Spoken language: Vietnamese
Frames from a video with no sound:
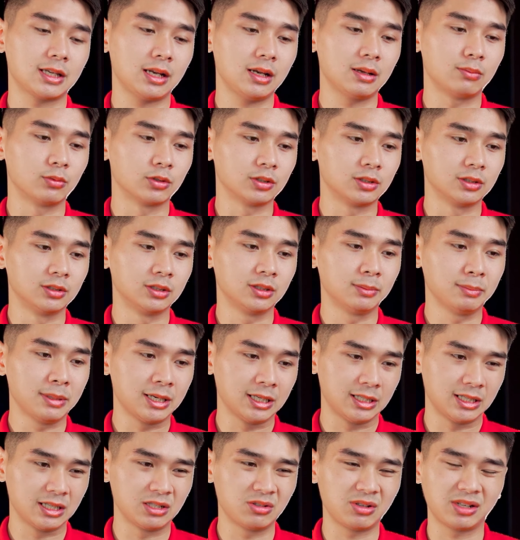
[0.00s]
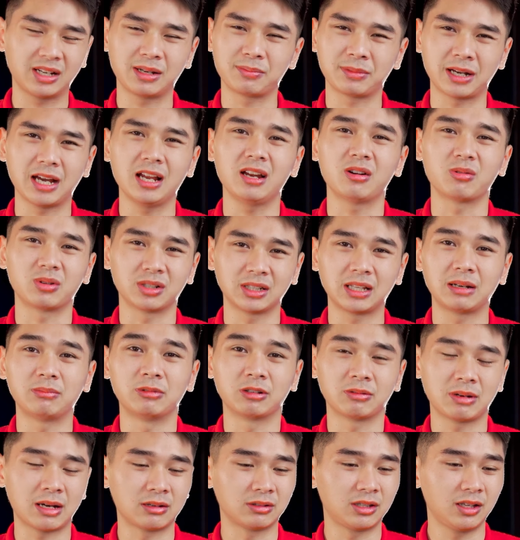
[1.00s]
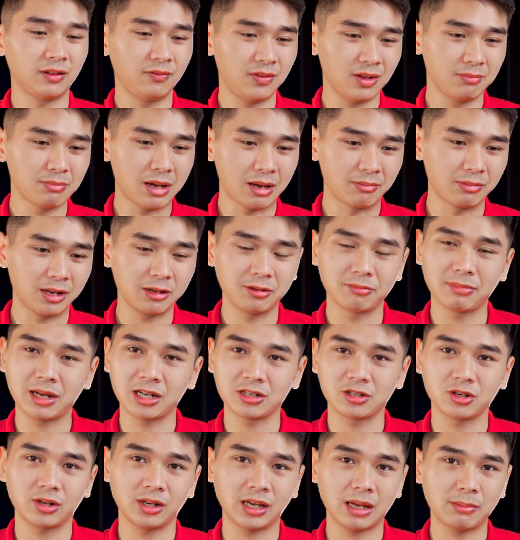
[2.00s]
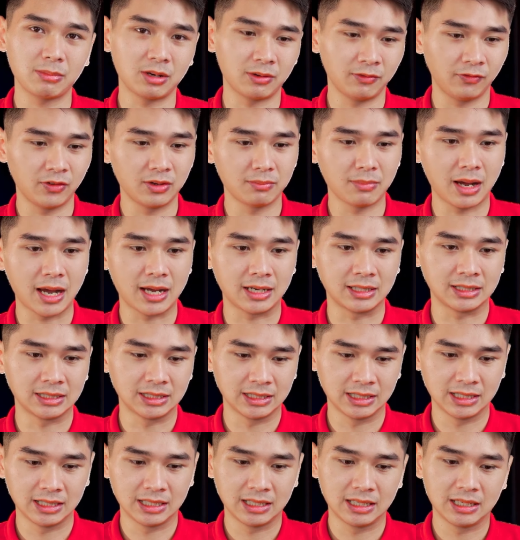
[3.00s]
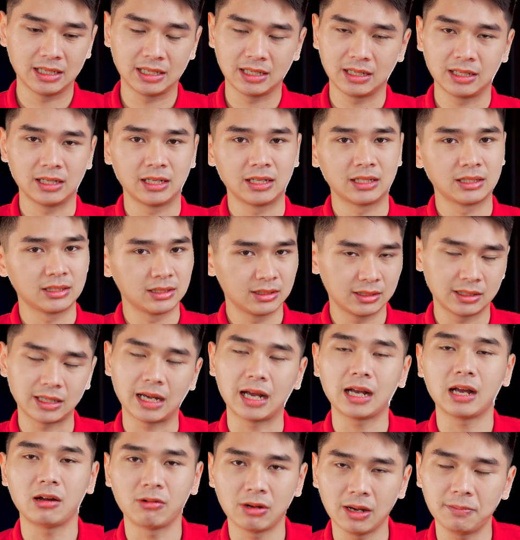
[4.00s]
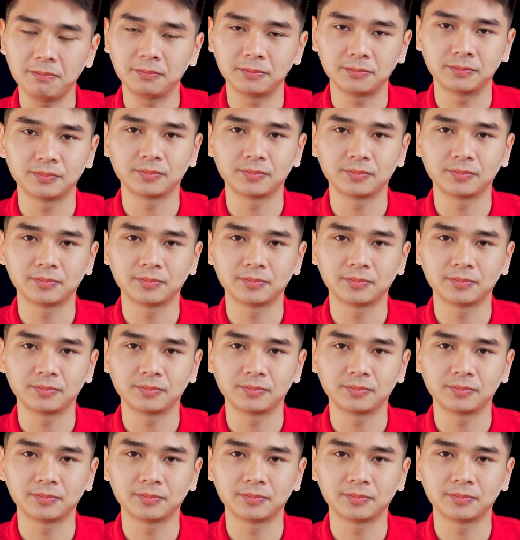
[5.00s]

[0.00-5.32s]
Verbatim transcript: sẽ là một thứ mà khiến cho anh em khá là quan tâm đúng không nào thì phiên bản này mang cho anh em là phiên bản khá cao cấp